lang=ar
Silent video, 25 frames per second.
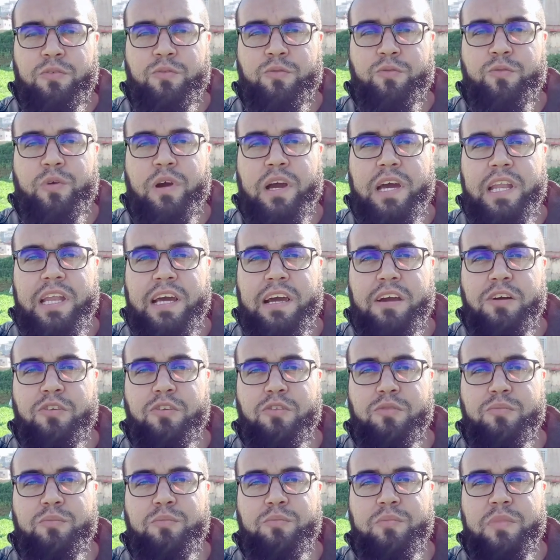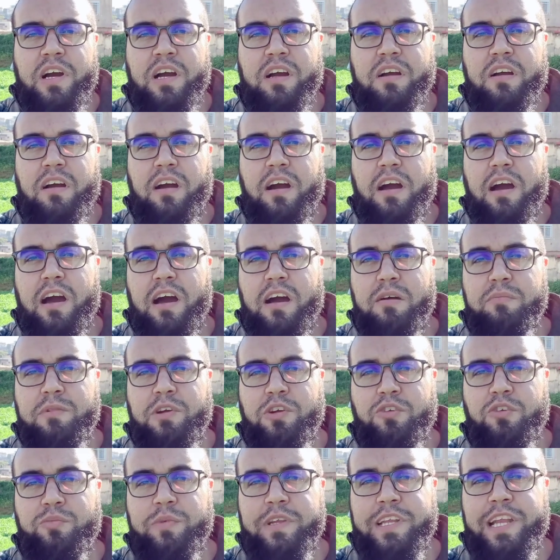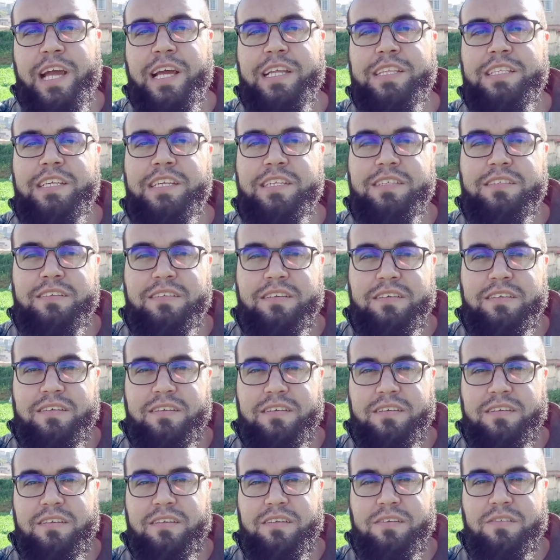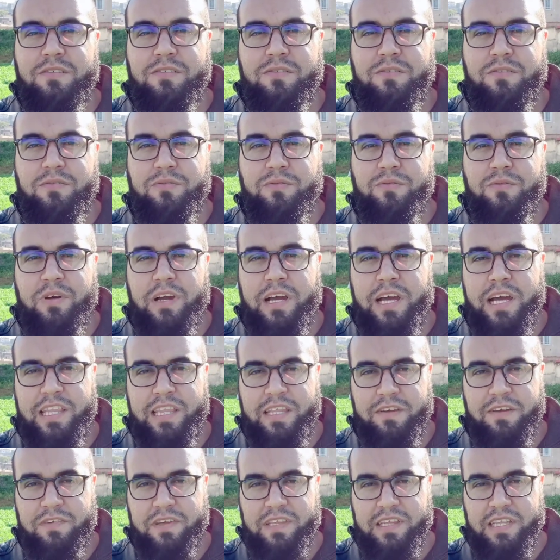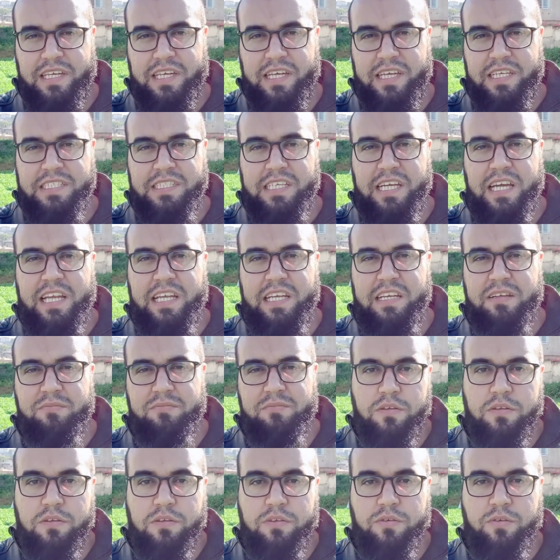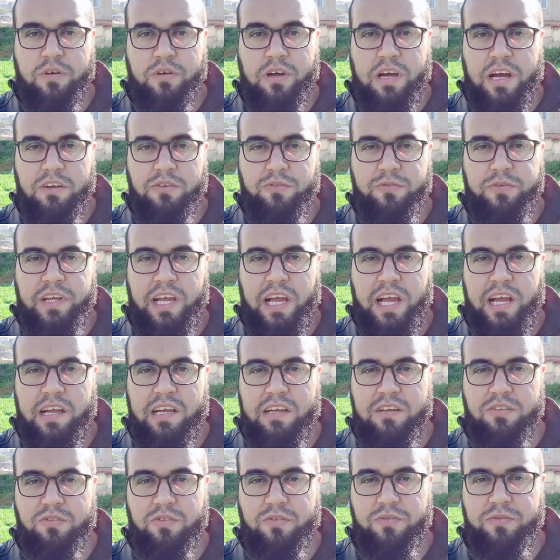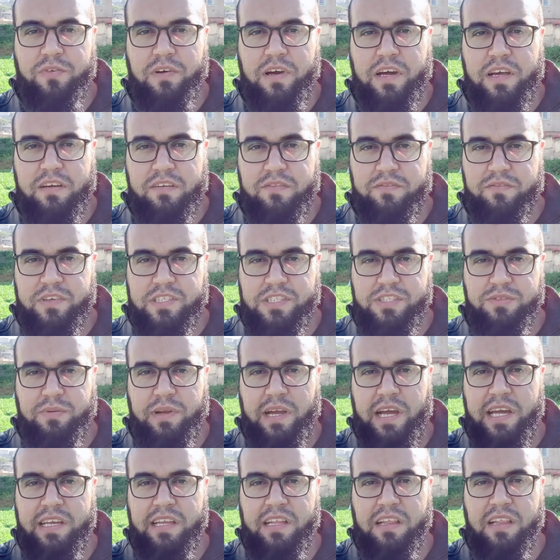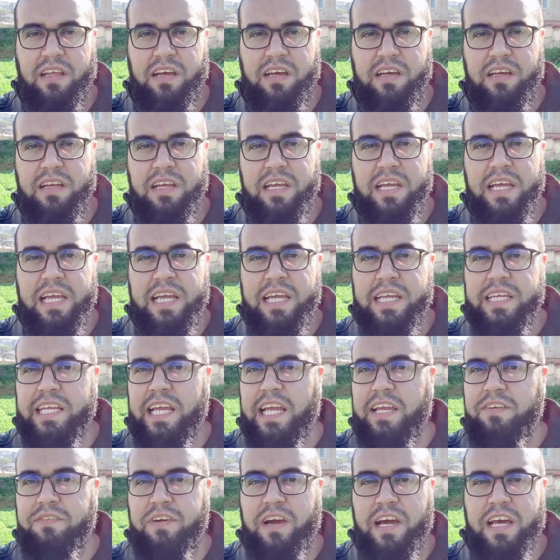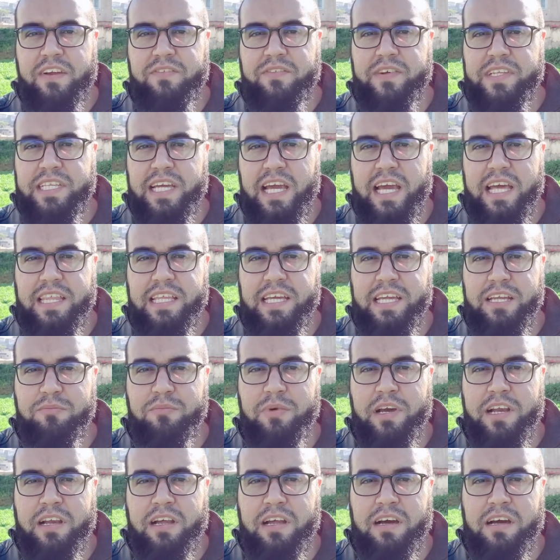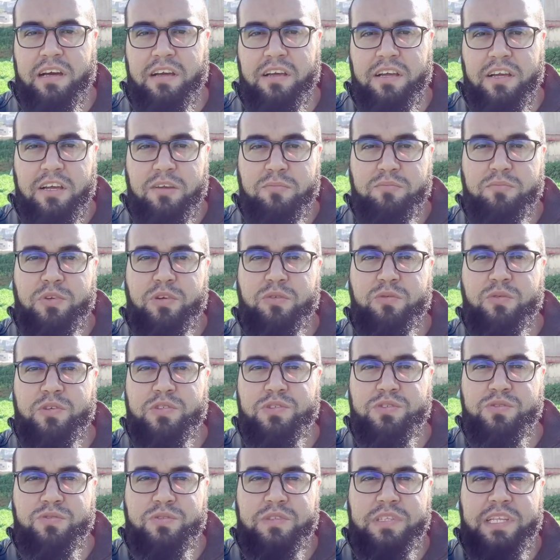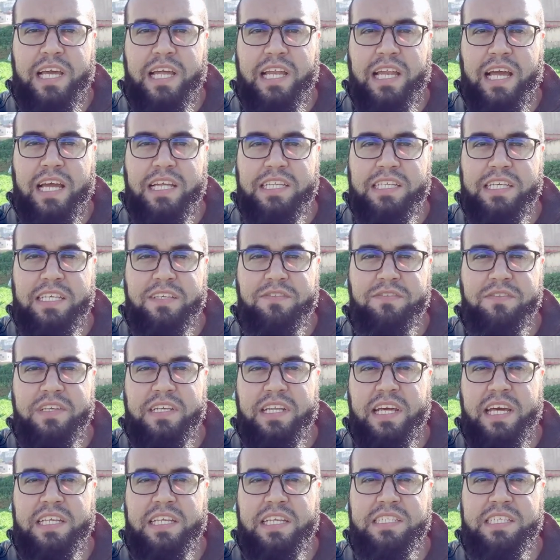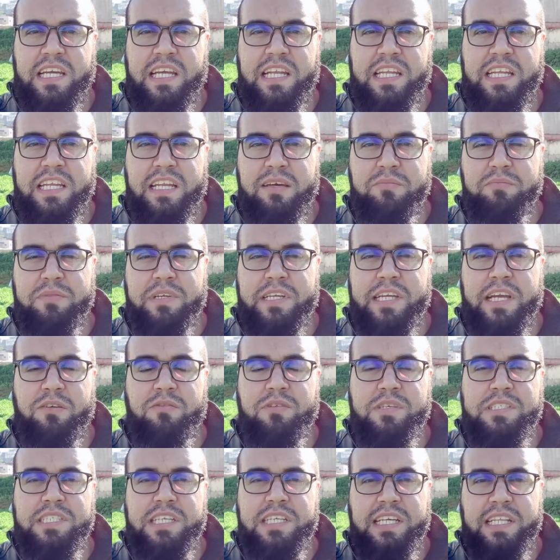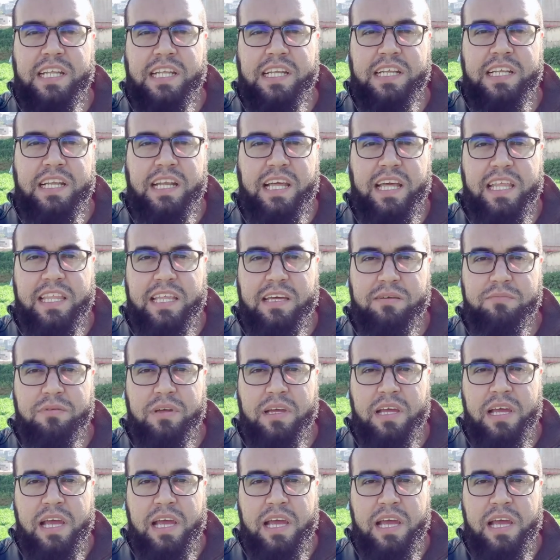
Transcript: ولهم مقامع من حديد وهذا في ذكر جهنم يقال في حق الكفار فسبحان الله كيف عرفت هذه المرأة بوجود الحديد في نار جهنم كوسيلة للعذاب